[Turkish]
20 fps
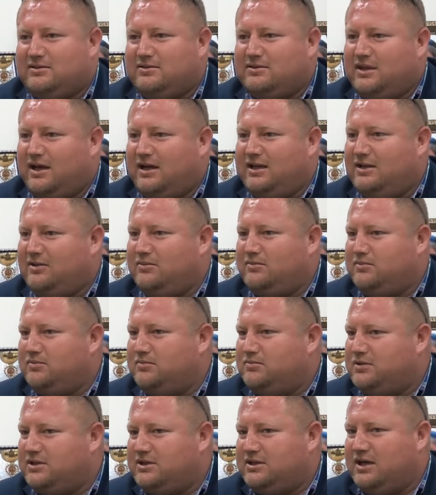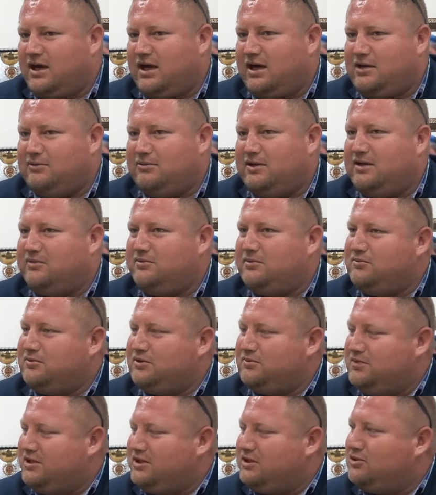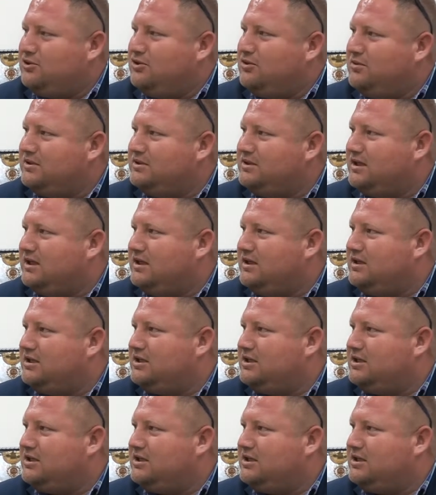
yani bir galiba bir 1000 kilometre,